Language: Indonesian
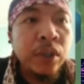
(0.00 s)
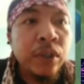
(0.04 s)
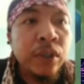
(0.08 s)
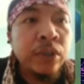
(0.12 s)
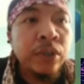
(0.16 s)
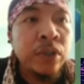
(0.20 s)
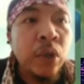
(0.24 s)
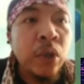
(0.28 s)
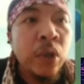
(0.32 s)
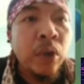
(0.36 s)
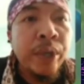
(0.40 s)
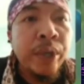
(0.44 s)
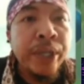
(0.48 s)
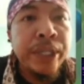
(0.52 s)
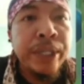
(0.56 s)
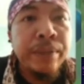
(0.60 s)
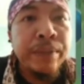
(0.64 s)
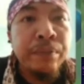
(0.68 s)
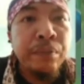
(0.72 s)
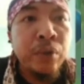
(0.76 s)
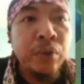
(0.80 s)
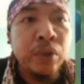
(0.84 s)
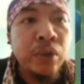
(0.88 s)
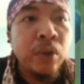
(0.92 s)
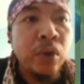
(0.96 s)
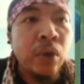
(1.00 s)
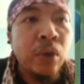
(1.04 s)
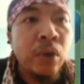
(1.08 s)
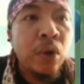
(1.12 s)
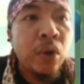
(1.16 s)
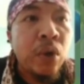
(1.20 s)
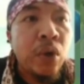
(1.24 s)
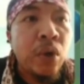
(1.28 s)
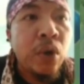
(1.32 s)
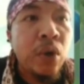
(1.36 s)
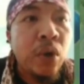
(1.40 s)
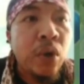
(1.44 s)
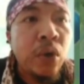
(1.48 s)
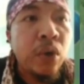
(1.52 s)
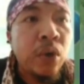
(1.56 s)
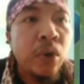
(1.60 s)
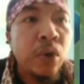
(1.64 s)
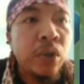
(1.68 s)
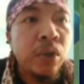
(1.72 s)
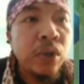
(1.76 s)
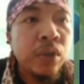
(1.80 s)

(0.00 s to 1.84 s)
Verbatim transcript: So imut loh.